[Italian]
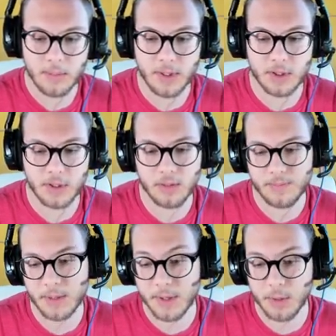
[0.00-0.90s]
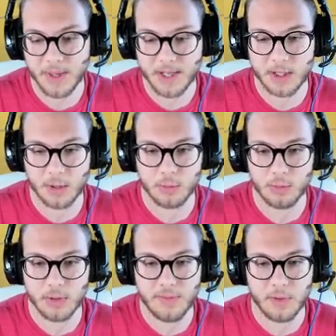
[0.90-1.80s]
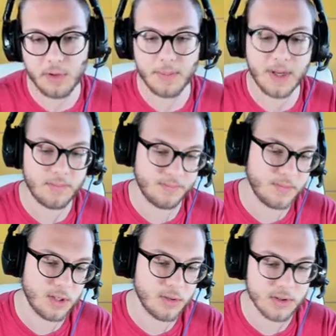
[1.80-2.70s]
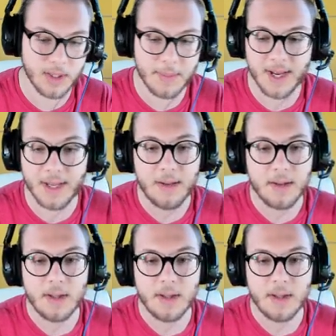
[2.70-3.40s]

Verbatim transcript: Perciò, almeno per renderlo tutto uniforme, se no sta male,